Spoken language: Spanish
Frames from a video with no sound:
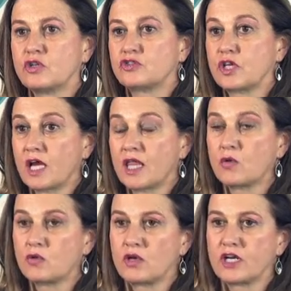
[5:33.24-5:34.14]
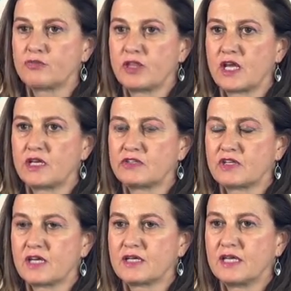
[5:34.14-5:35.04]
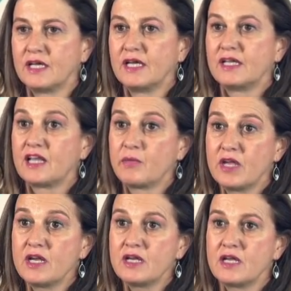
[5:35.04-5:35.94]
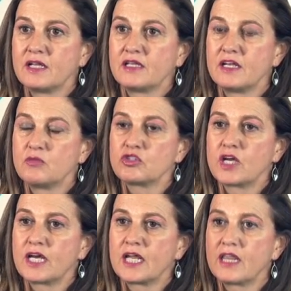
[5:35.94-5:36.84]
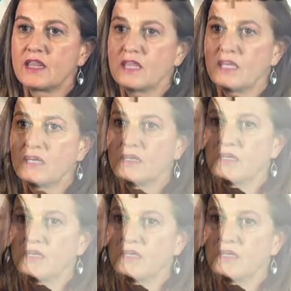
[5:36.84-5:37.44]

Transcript: de los que cada uno era especialista. También tenemos que agradecer